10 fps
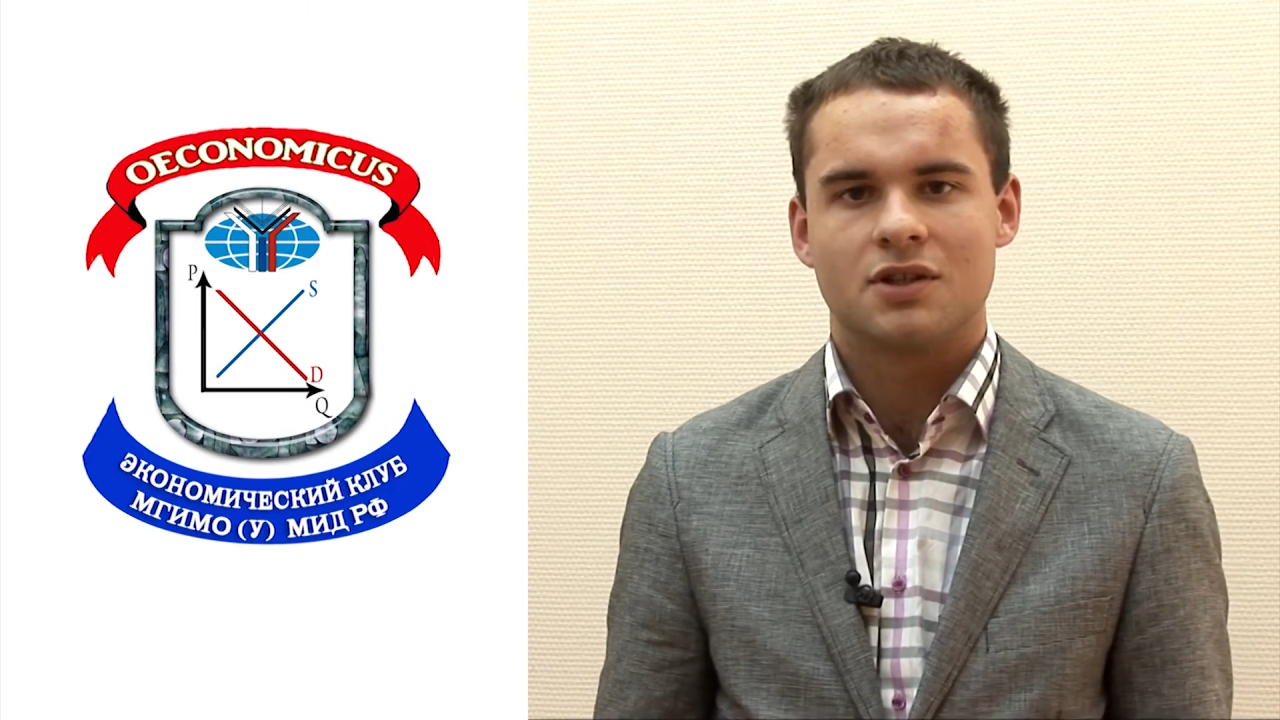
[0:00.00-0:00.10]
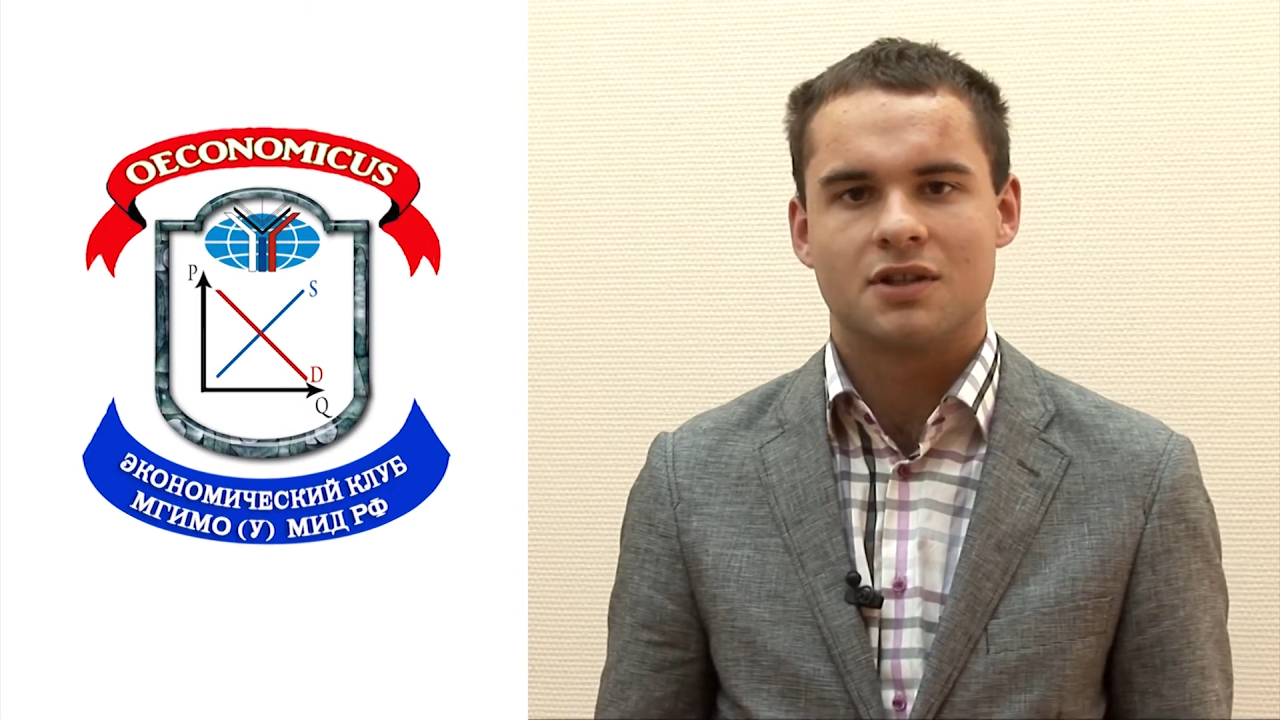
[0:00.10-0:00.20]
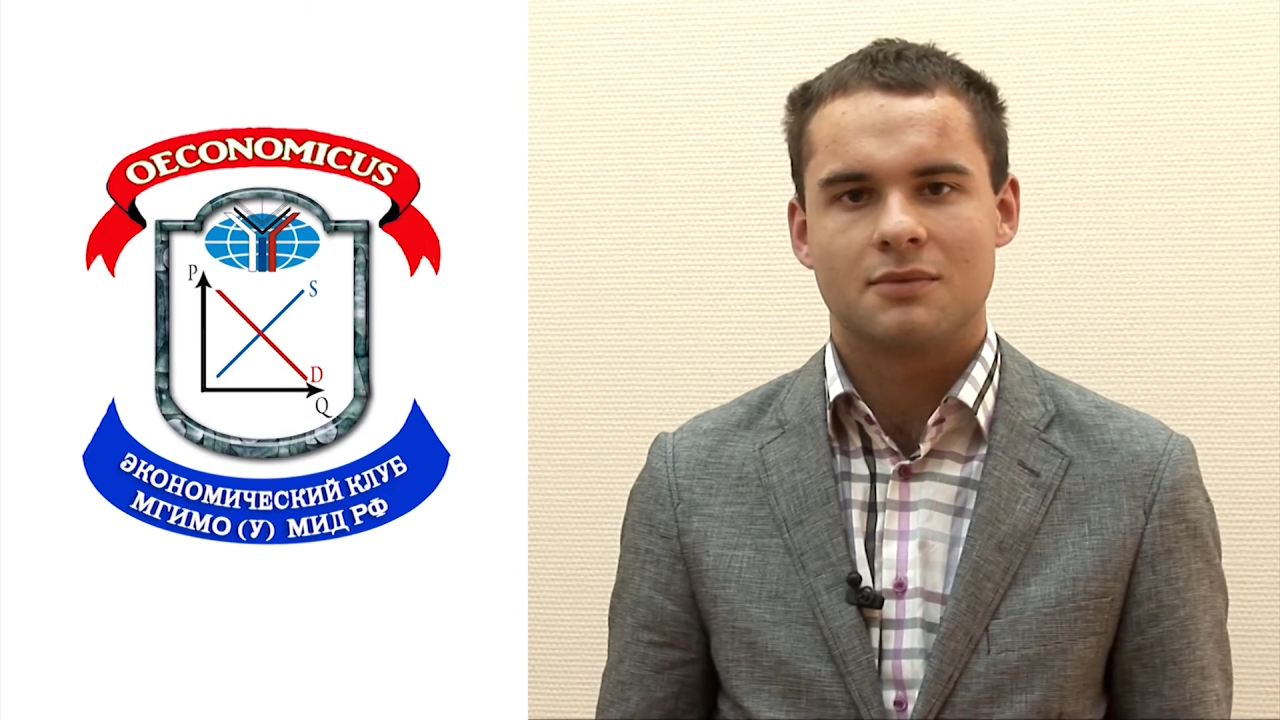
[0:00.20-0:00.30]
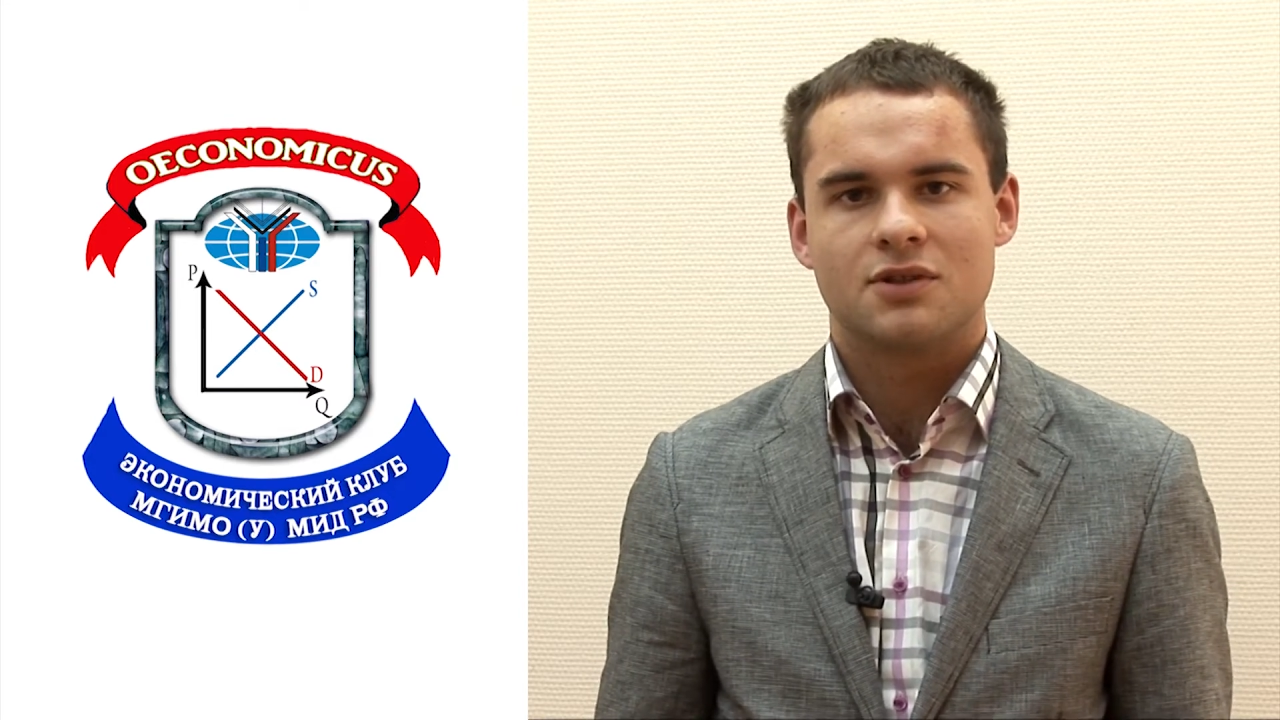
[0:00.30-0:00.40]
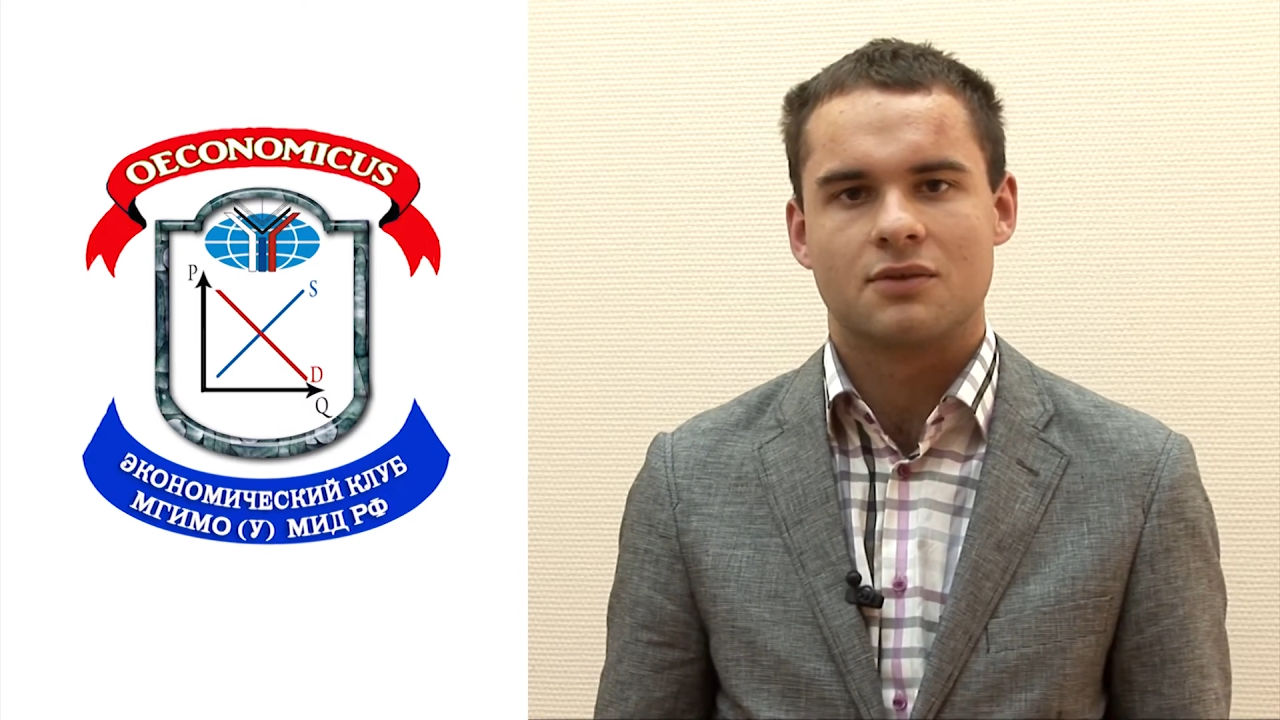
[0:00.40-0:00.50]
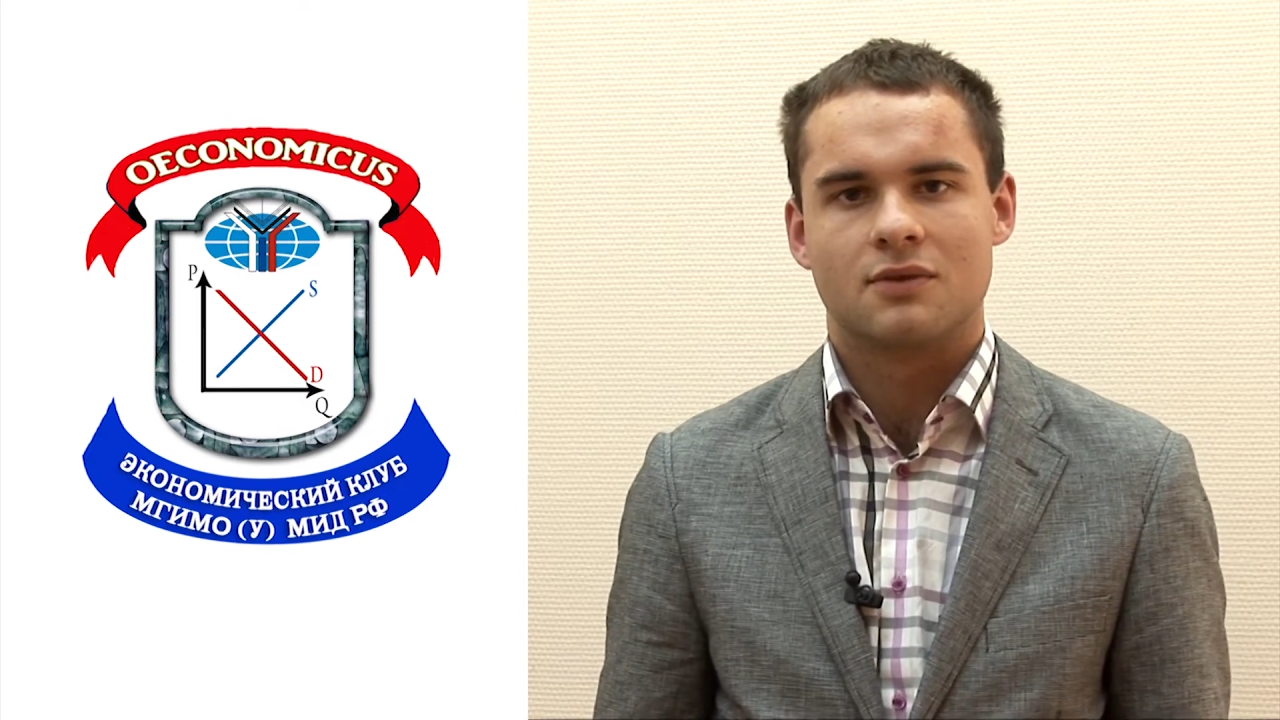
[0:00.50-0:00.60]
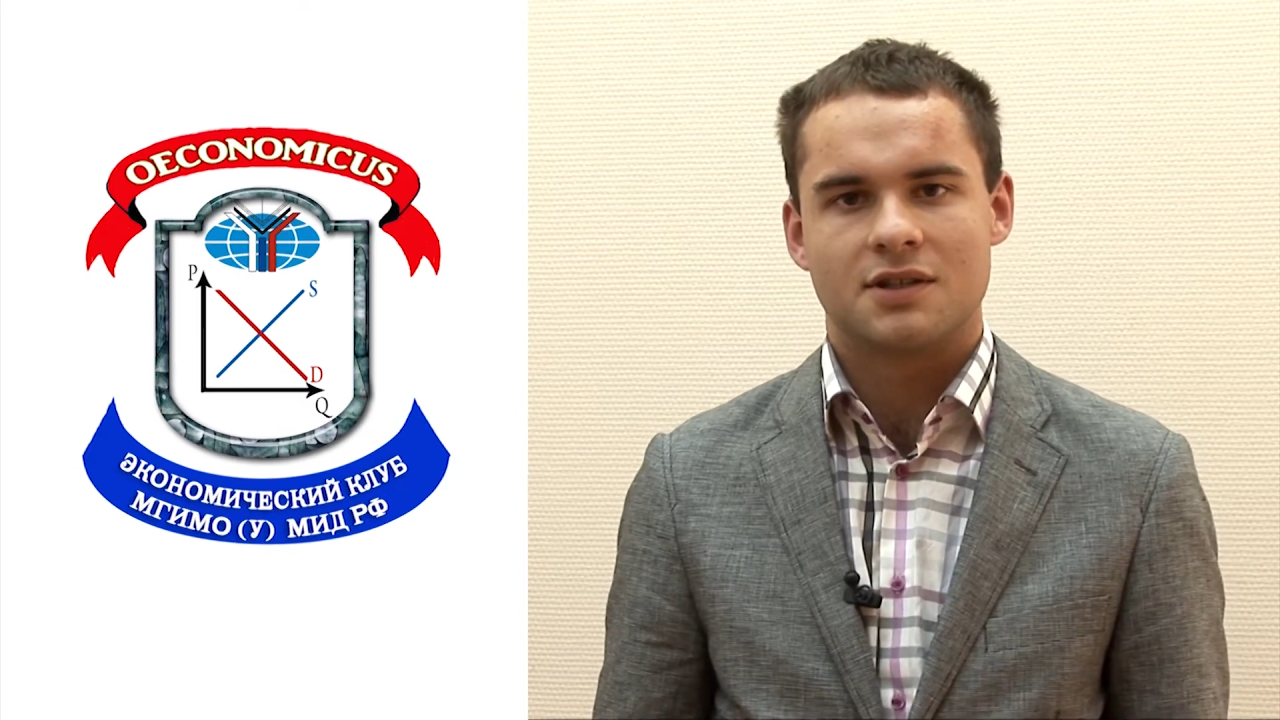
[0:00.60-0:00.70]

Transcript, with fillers: экономического